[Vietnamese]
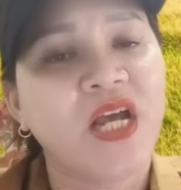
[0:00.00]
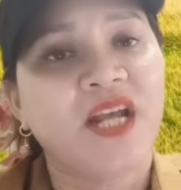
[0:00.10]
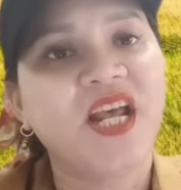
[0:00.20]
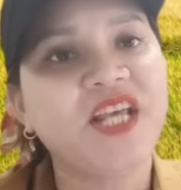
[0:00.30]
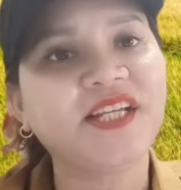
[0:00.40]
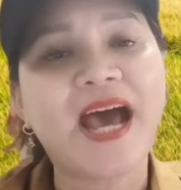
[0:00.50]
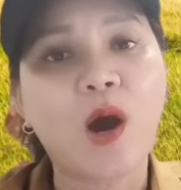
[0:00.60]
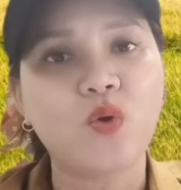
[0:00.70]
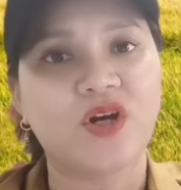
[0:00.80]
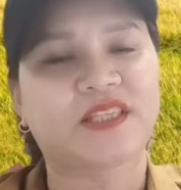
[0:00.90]
đi tới
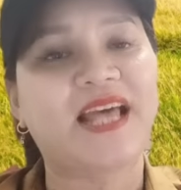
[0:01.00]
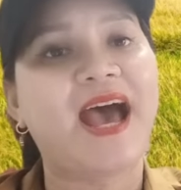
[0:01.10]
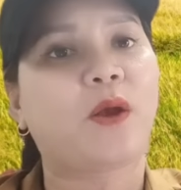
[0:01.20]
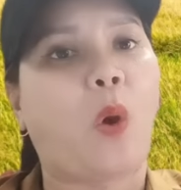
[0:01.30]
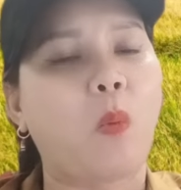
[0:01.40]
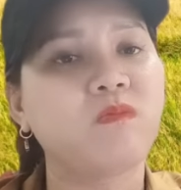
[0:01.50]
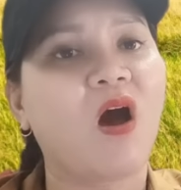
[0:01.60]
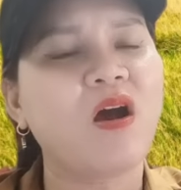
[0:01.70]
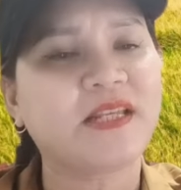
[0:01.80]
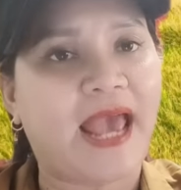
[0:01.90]
đâu người ta cũng
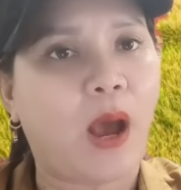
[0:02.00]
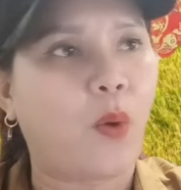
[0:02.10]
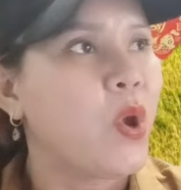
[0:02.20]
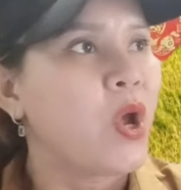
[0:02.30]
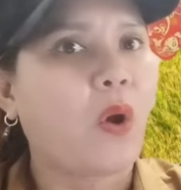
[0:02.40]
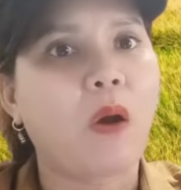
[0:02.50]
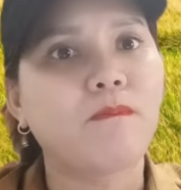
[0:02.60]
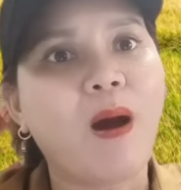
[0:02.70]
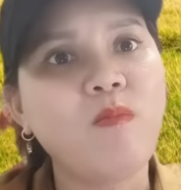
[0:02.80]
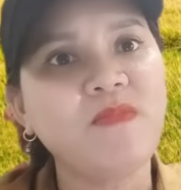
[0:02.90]
đón chào còn
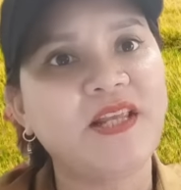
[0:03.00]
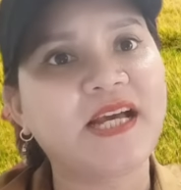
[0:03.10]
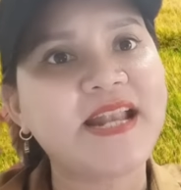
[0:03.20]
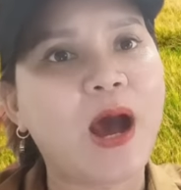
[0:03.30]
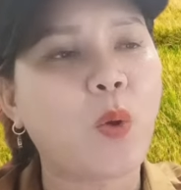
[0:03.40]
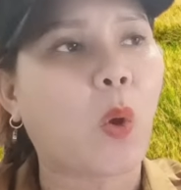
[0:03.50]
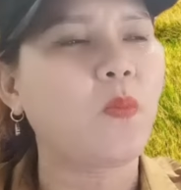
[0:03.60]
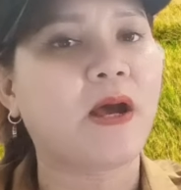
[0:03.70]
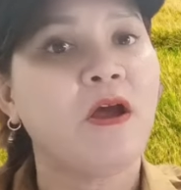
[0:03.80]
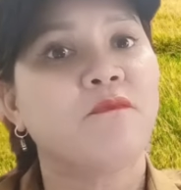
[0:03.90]
bóng đi tới đâu cũng à,